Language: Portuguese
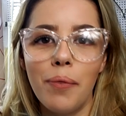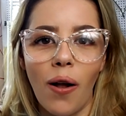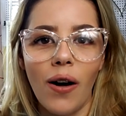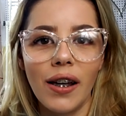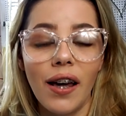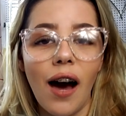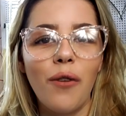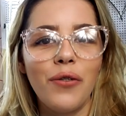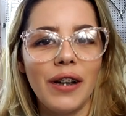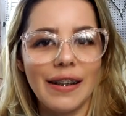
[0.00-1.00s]
blog
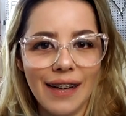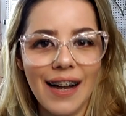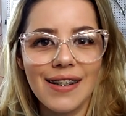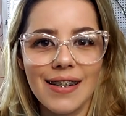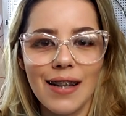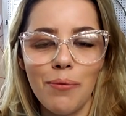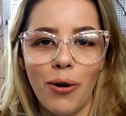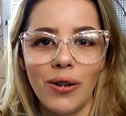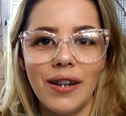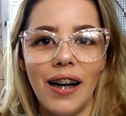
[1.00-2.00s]
Alfinetadas da
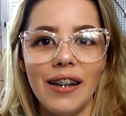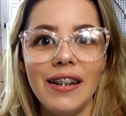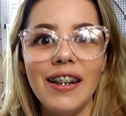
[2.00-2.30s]
Moda.